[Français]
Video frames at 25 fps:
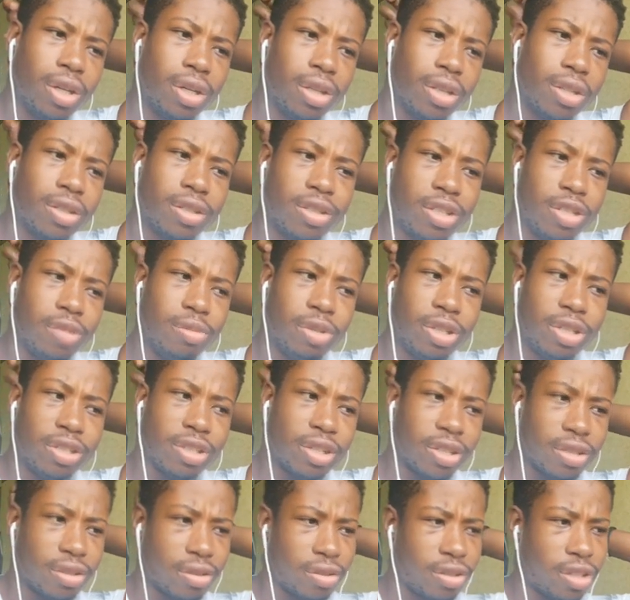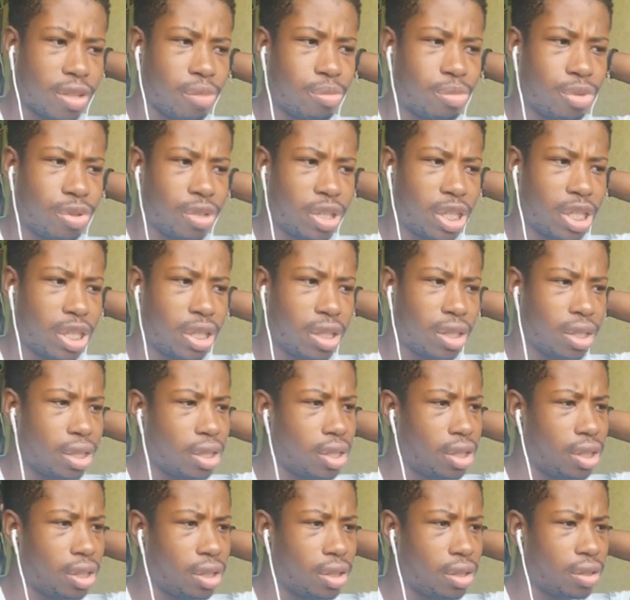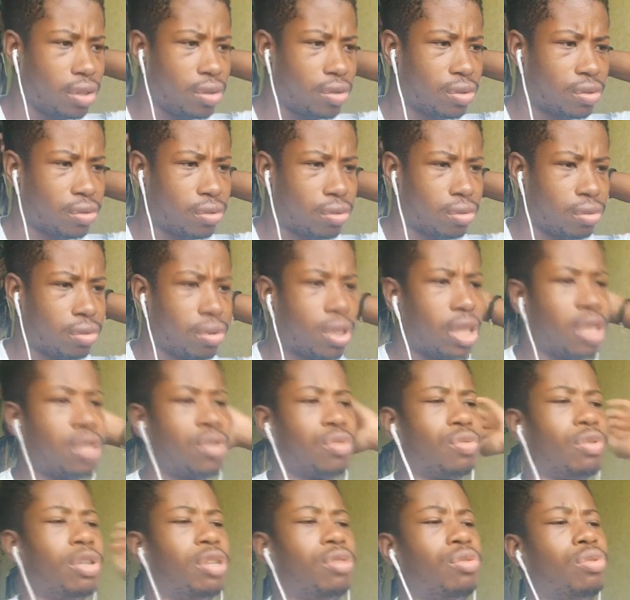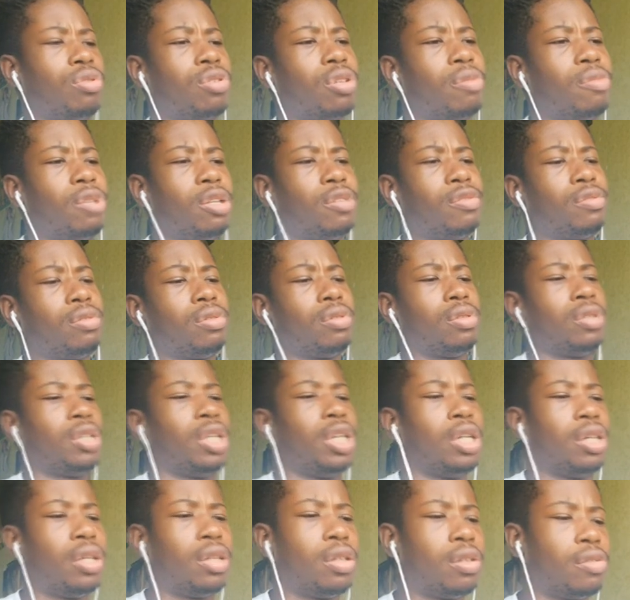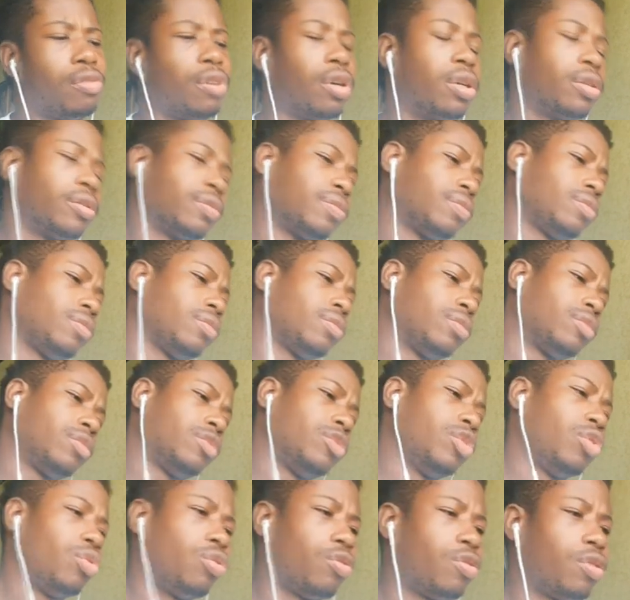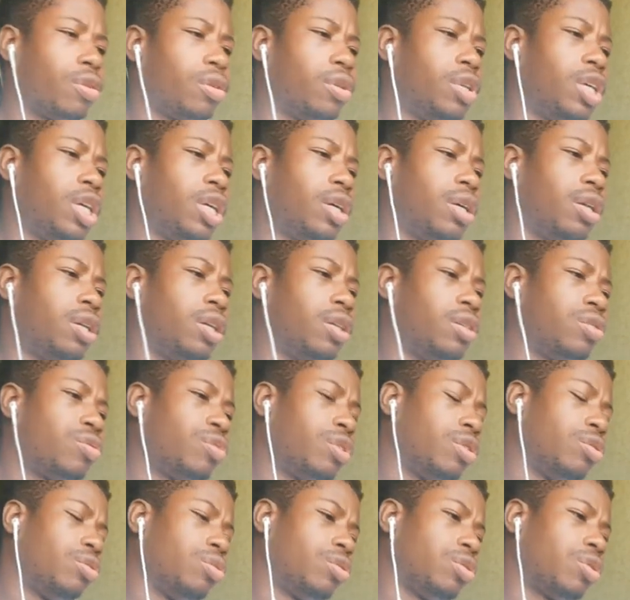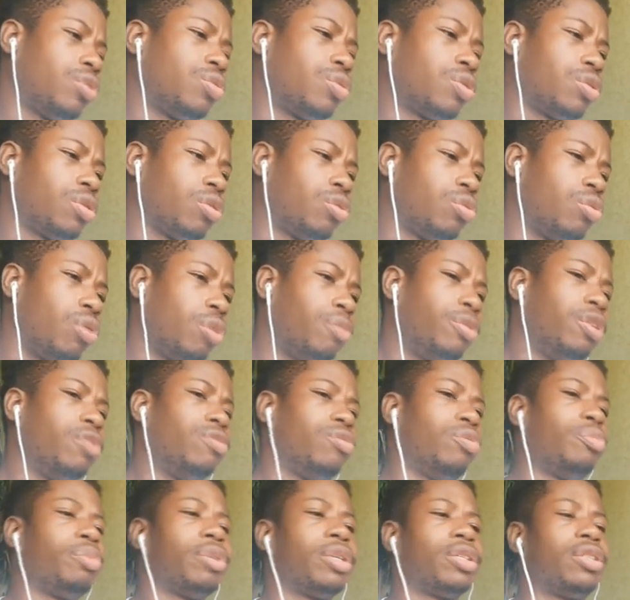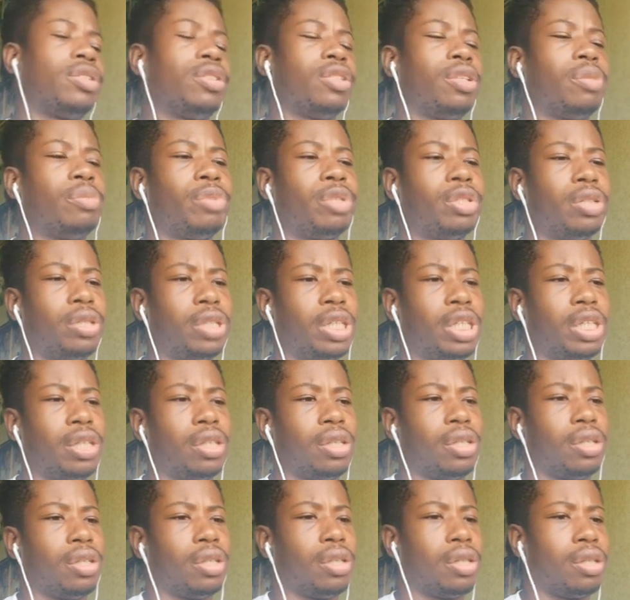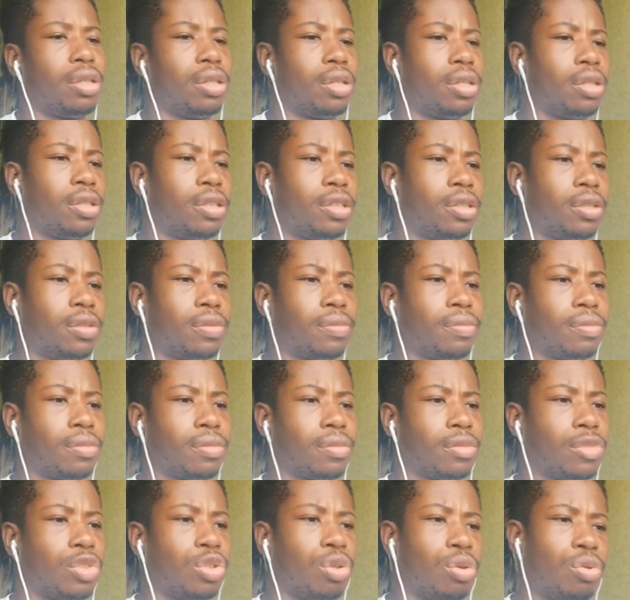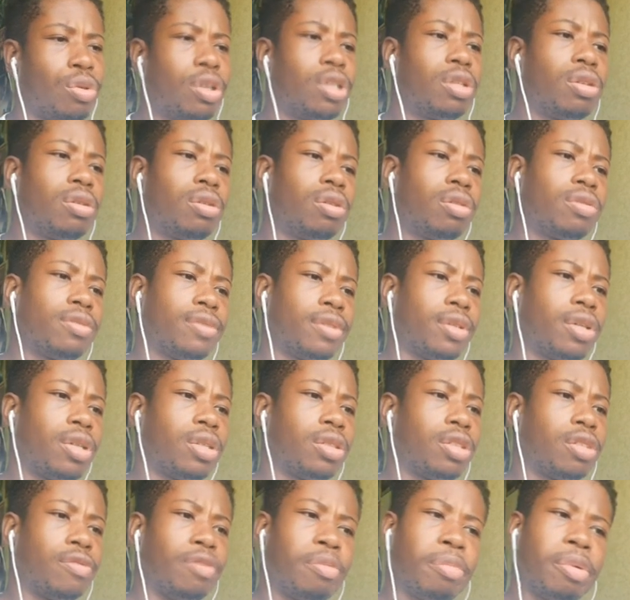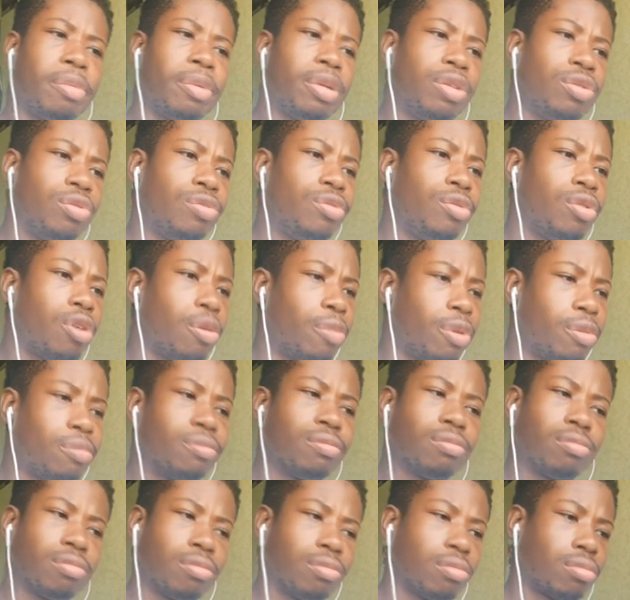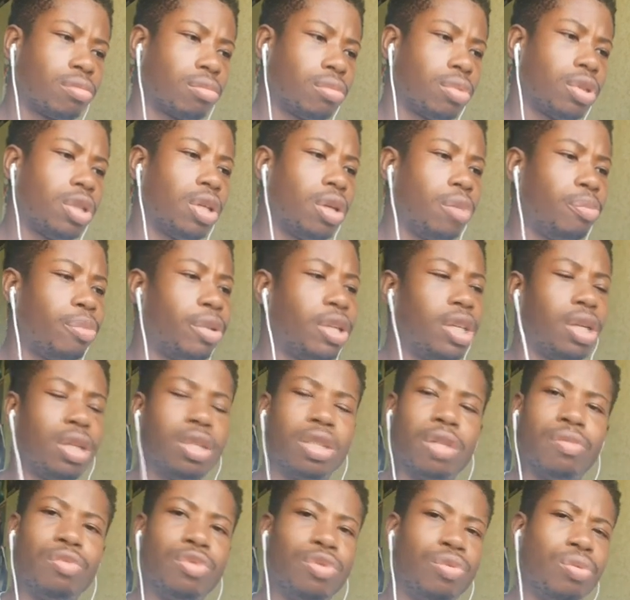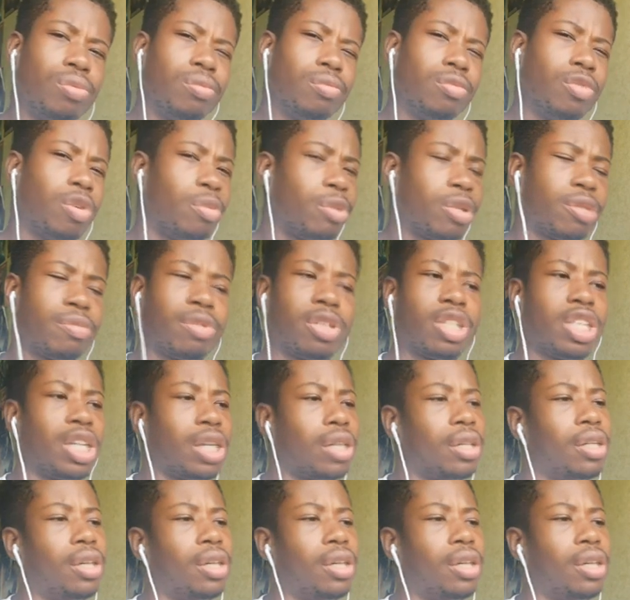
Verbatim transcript: 6500 abonnés et ils ont. Là, ils sont à 200 000 vues. Enfin, 200. Là, ils sont à 263 000 vues précisément. Euh, donc, ouais, non, non, ça, ça fait pas mal de vues quand même. C'est pas négligeable du tout, on va pas se mentir.